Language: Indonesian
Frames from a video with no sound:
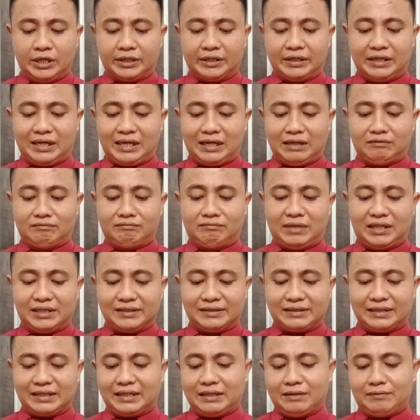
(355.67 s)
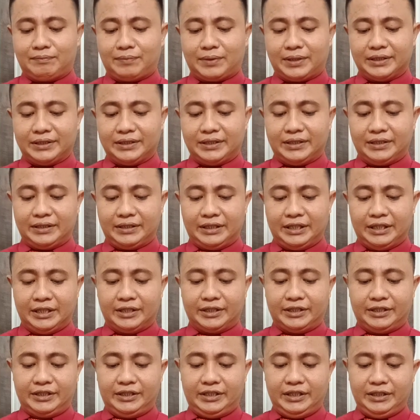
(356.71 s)
dalam masa kampanye
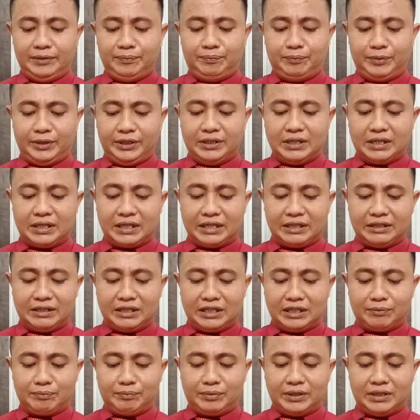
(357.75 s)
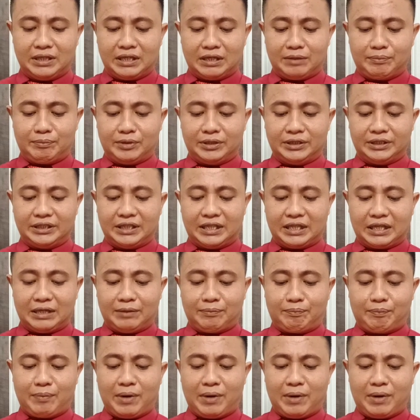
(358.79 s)
dipidana dengan pidana penjara